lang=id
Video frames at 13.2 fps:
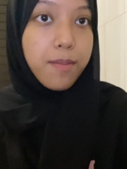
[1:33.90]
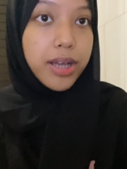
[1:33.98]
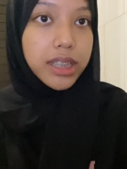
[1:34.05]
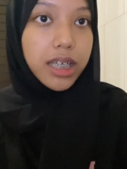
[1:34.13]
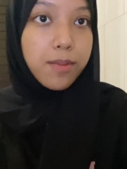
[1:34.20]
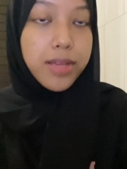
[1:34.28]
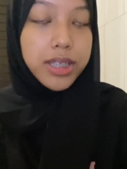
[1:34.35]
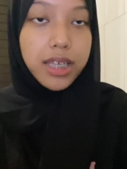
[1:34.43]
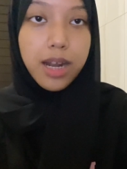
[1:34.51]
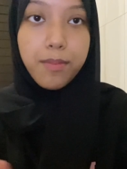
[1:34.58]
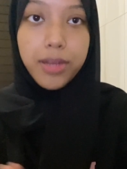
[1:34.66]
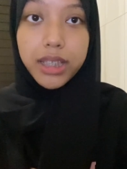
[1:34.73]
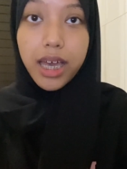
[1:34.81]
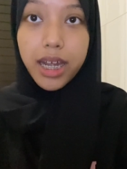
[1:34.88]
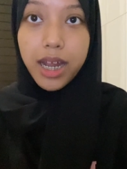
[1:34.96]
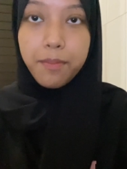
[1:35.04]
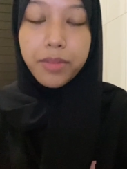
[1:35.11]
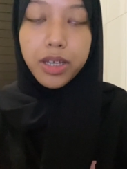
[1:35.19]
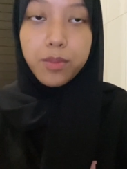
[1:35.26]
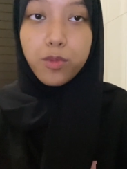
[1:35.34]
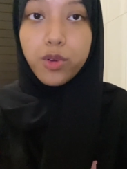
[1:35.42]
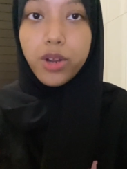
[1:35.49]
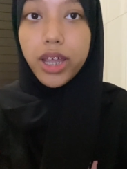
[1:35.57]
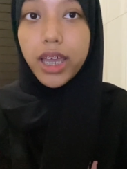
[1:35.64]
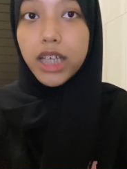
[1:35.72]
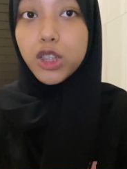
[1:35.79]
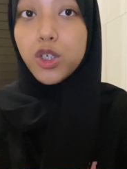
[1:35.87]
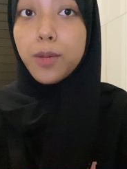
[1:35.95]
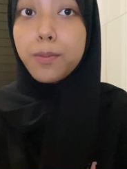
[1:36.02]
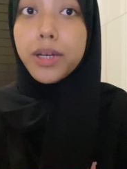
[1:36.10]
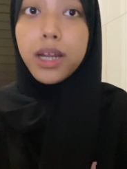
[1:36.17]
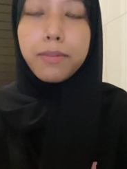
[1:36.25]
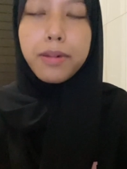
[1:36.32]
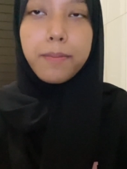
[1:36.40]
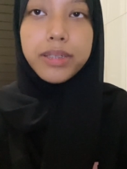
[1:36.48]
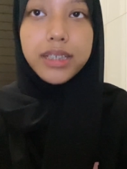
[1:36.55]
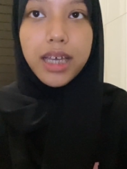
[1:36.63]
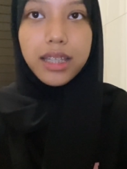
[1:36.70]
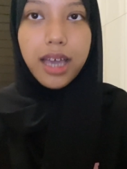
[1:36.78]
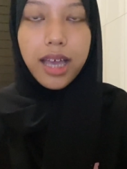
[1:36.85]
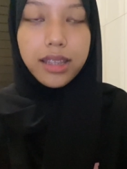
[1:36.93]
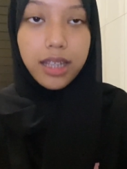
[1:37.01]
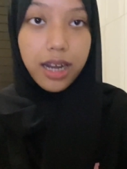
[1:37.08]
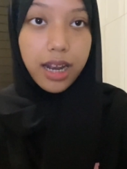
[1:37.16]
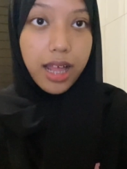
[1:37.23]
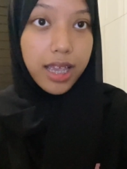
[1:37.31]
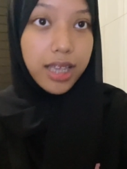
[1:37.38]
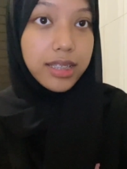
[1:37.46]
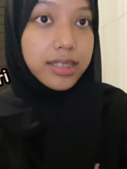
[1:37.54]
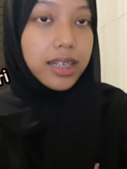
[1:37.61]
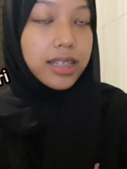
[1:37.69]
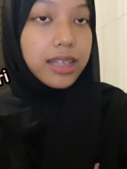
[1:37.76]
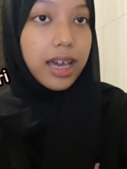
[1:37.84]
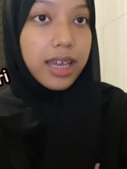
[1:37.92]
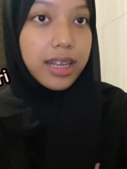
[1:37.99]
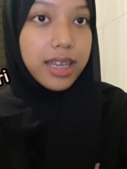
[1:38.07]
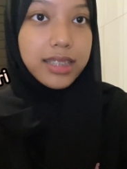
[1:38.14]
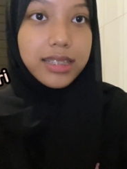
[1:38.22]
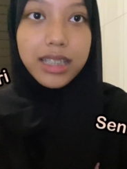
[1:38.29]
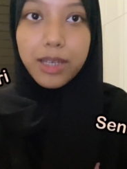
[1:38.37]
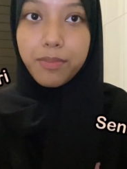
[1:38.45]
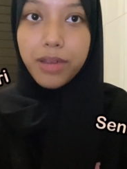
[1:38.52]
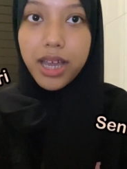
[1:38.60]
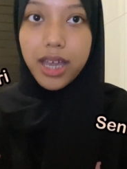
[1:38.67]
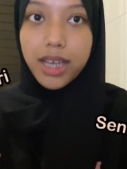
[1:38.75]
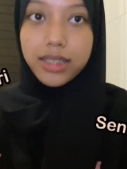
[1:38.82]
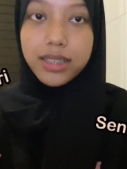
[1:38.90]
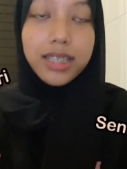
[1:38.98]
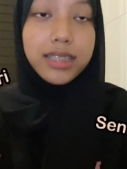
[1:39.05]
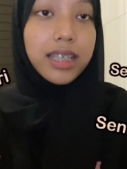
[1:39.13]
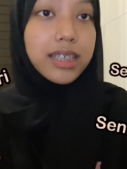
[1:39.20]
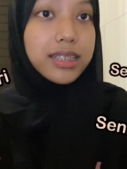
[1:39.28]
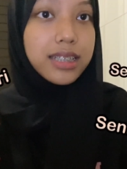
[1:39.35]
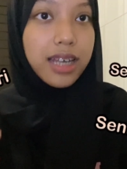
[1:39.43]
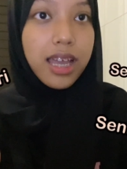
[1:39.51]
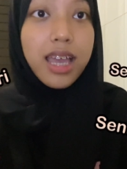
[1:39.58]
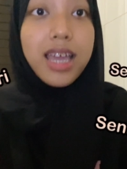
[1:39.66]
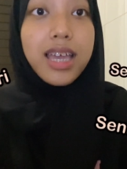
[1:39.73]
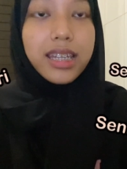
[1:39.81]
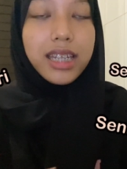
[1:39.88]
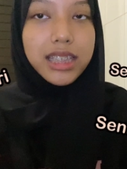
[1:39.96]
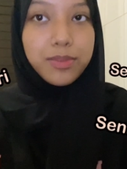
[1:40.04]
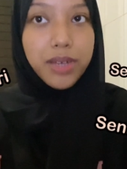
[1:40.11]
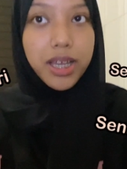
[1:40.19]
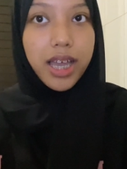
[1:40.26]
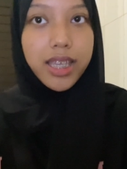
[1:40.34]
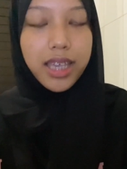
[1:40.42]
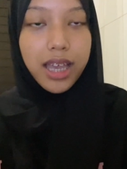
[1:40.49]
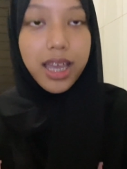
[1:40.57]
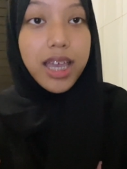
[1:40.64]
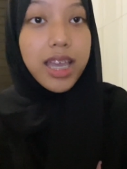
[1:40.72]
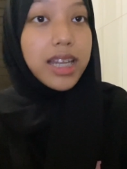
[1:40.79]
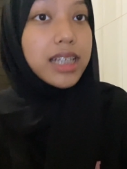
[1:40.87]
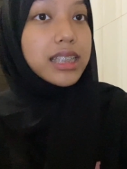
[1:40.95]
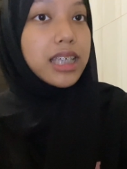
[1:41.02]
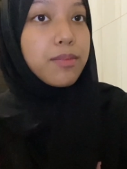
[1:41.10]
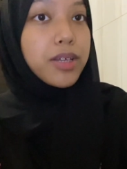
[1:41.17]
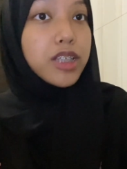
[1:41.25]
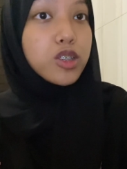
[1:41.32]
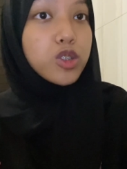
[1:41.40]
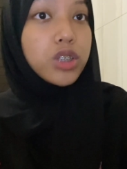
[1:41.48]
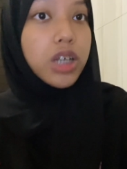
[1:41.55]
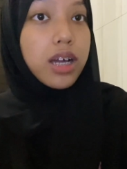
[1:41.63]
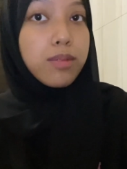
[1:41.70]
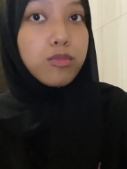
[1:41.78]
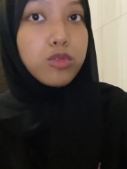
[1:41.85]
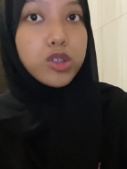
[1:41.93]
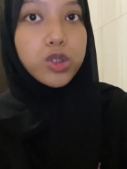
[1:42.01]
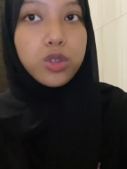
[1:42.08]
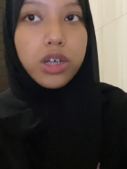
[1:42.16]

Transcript: masa kebesaran Mataram, kebudayaan juga berkembang pesat, antara lain seni tari, seni pahat, seni sastra, dan sebagainya. Di samping itu juga muncul